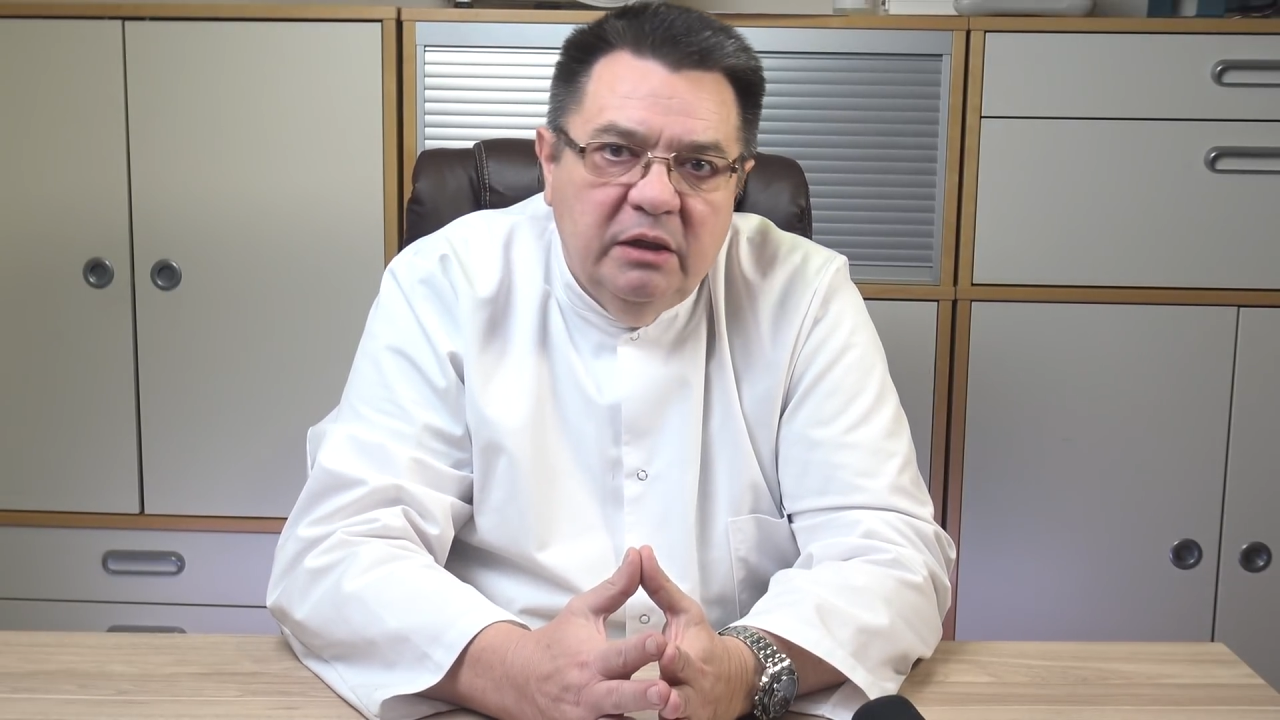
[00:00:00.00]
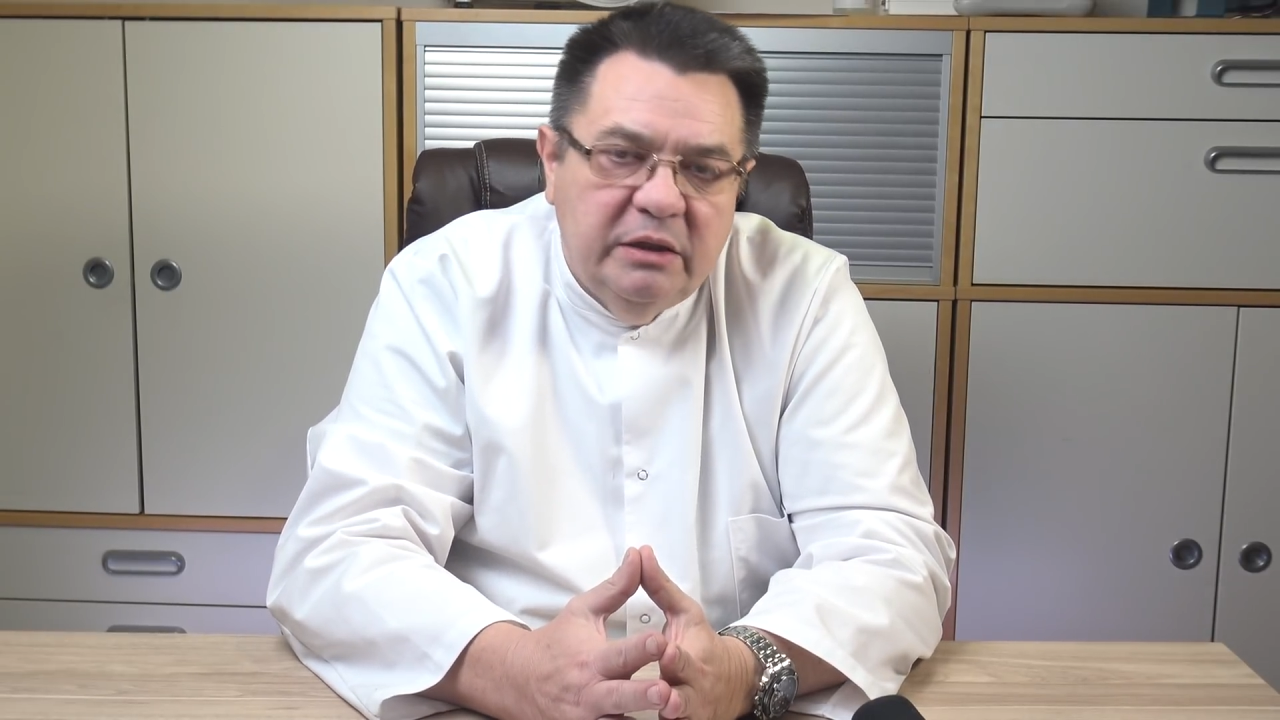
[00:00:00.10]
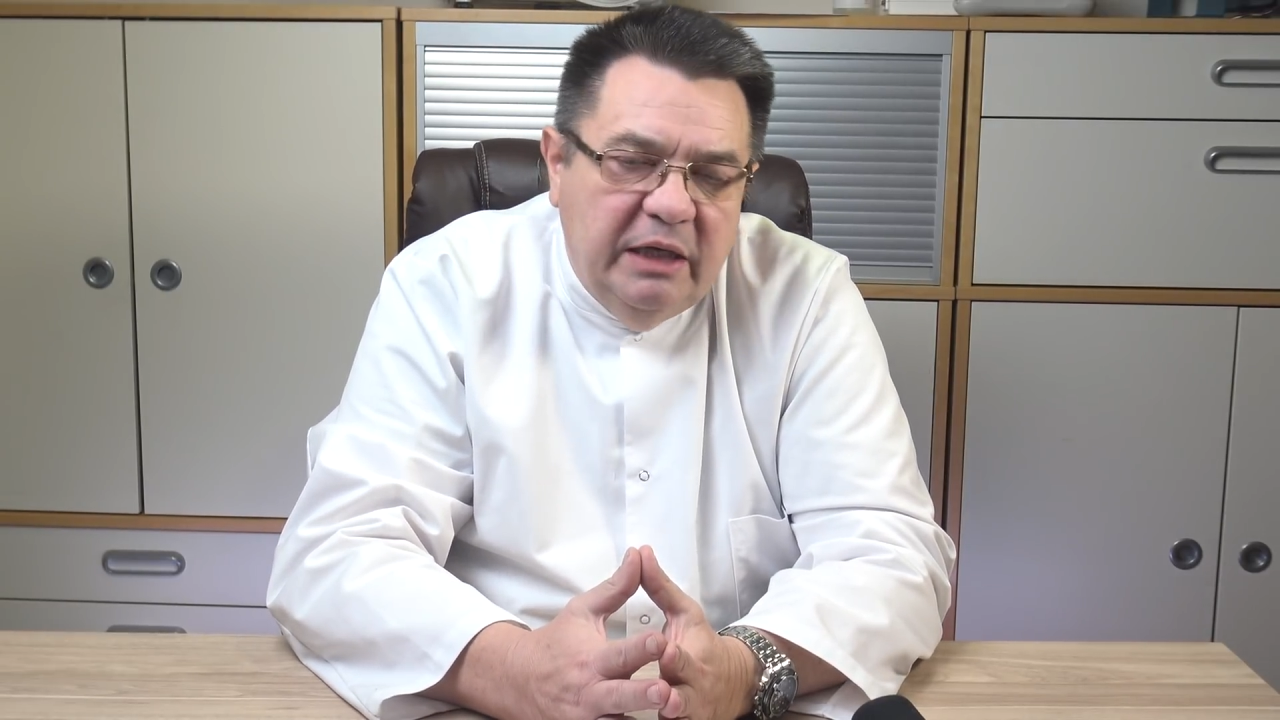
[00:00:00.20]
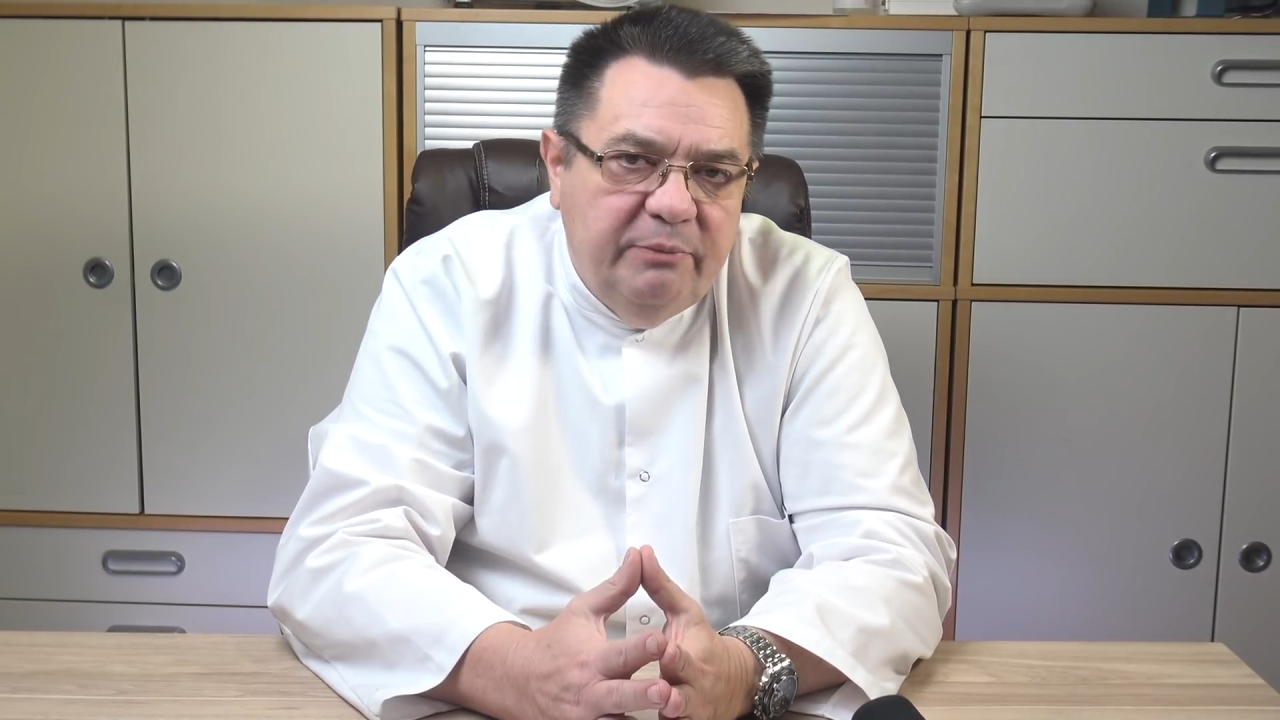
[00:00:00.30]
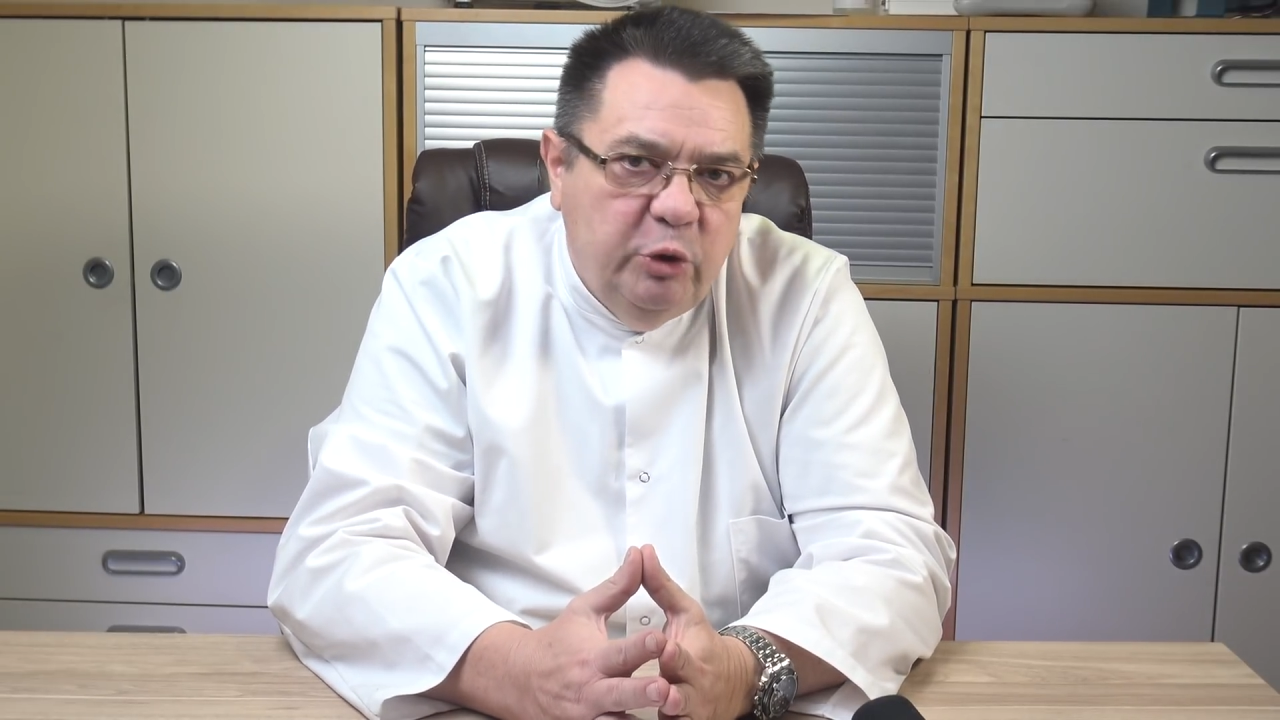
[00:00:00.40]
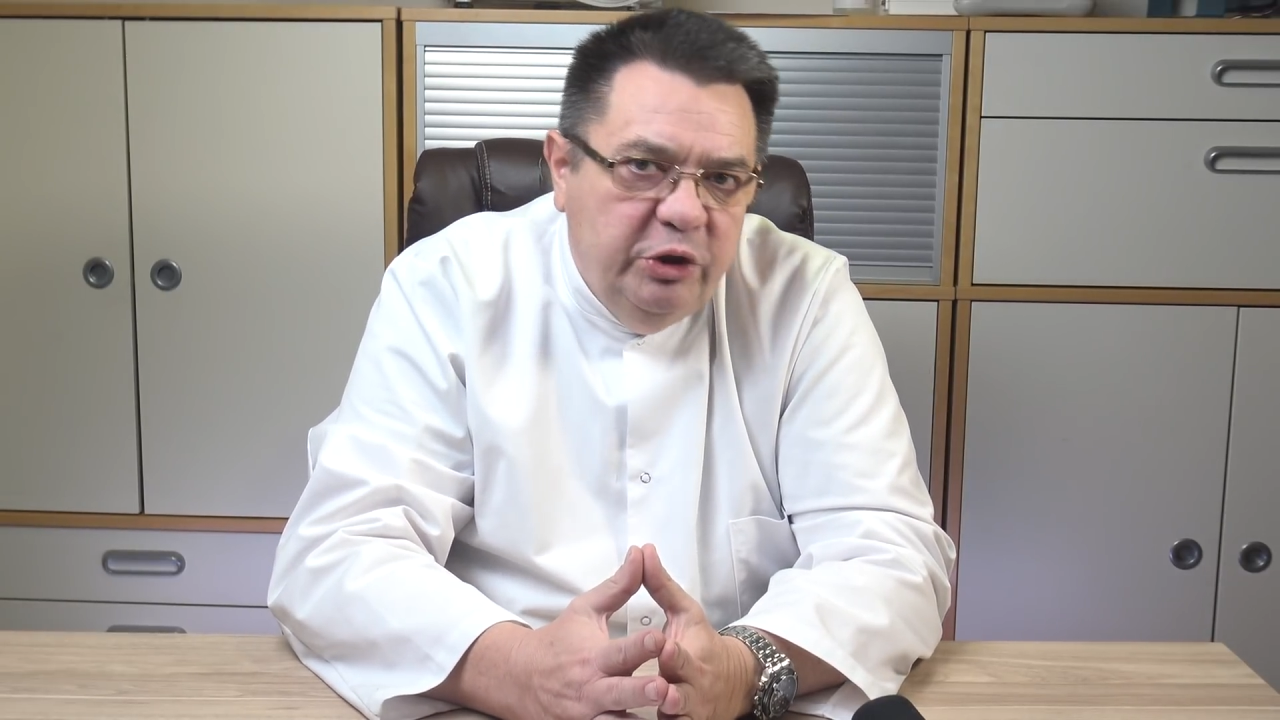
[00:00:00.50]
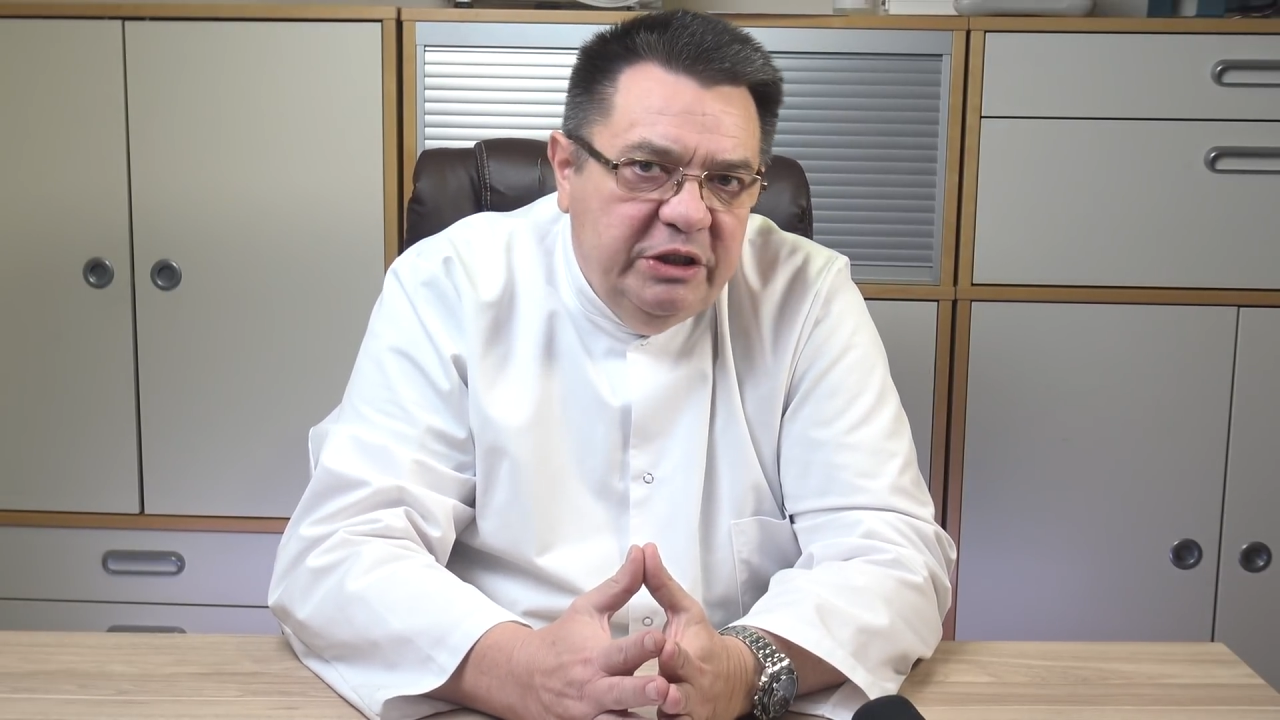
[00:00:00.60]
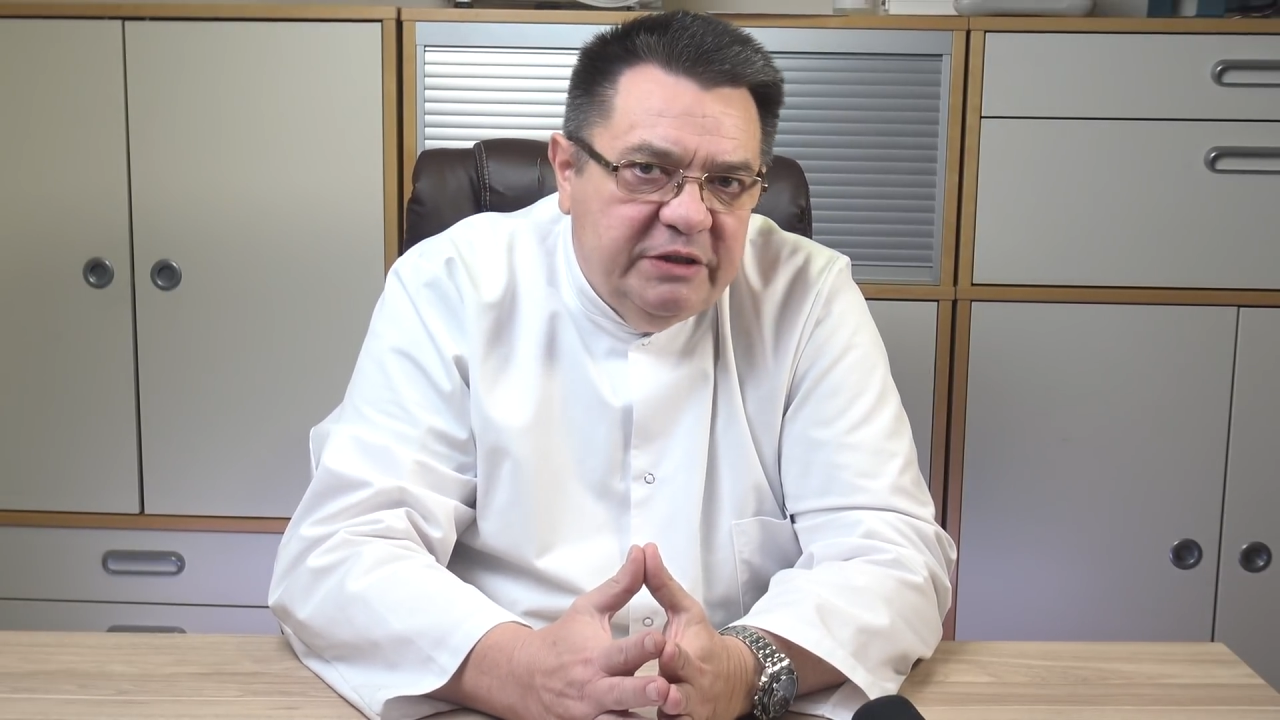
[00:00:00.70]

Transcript: Да, многие